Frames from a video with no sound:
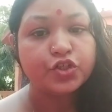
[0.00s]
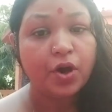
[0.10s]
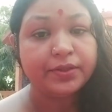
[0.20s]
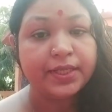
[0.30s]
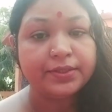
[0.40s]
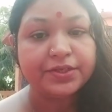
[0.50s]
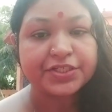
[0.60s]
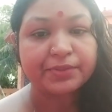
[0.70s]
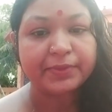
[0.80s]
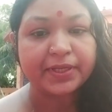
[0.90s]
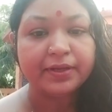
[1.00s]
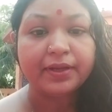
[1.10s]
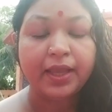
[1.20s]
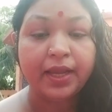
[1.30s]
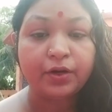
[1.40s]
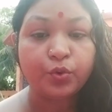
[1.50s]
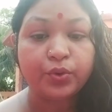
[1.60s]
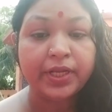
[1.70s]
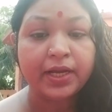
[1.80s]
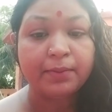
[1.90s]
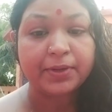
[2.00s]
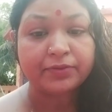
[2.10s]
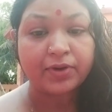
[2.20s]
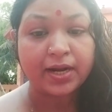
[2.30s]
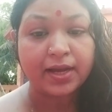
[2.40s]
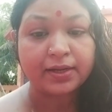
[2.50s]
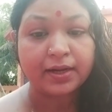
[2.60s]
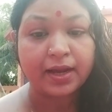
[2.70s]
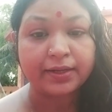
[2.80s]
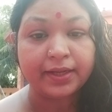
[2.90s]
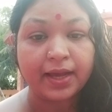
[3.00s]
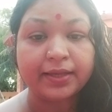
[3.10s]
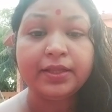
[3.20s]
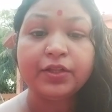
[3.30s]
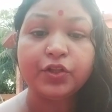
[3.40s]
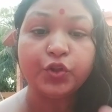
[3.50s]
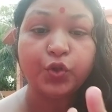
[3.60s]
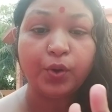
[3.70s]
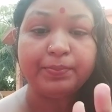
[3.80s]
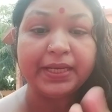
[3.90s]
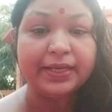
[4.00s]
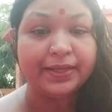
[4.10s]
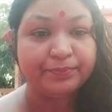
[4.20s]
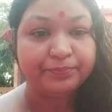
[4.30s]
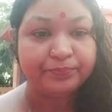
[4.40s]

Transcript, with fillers: चौथे दृश्य में एक रोटी का बंटवारा कराने आई दो बिल्ली